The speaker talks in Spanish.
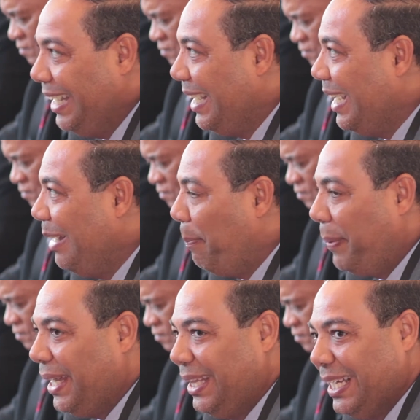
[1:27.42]
en el
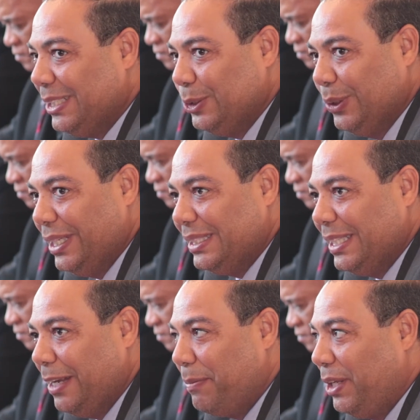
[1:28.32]
pedazo de
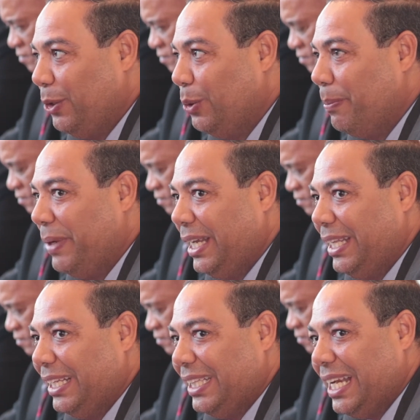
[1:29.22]
servidumbre
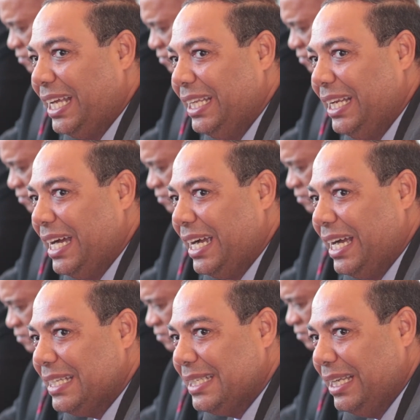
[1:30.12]
detrás de las
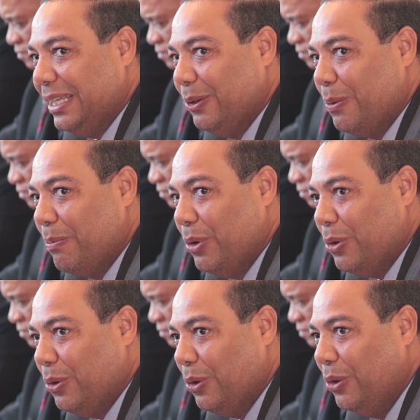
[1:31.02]
casas de Don
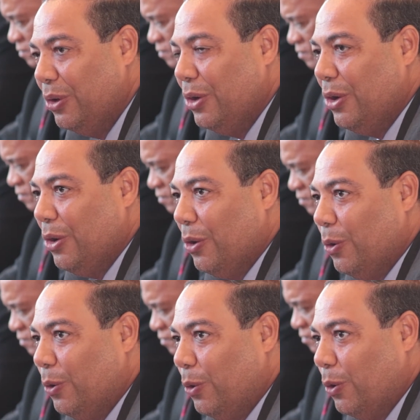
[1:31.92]
Bosco
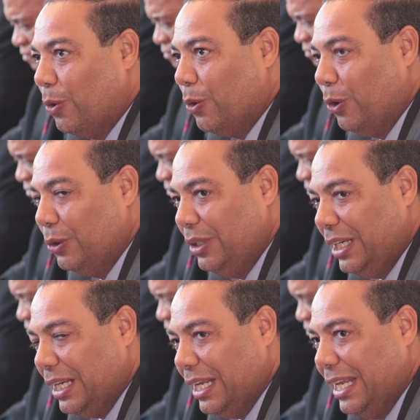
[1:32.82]
con
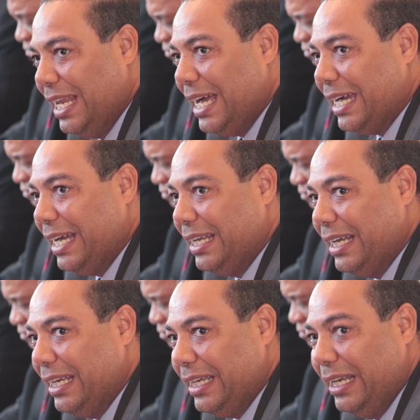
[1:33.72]
la
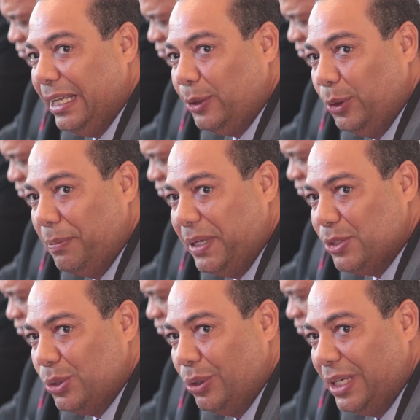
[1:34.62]
canal que le estoy
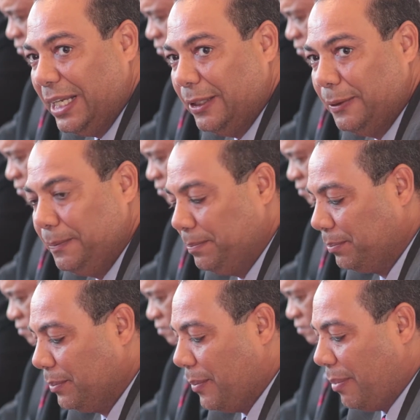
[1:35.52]
mencionando.
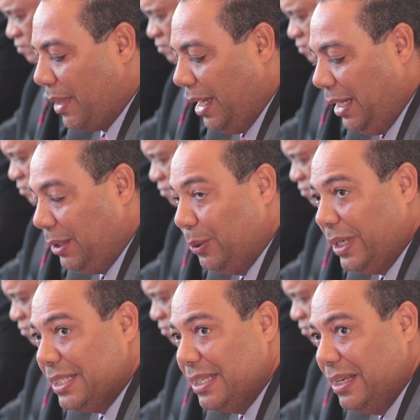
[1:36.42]
¿Esto
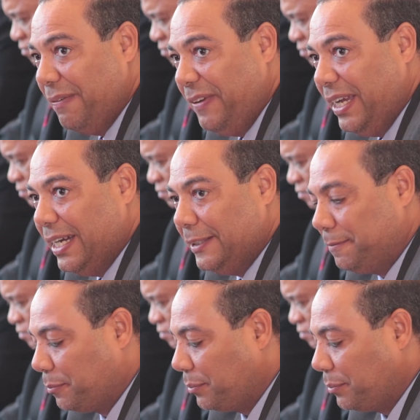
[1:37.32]
qué significa?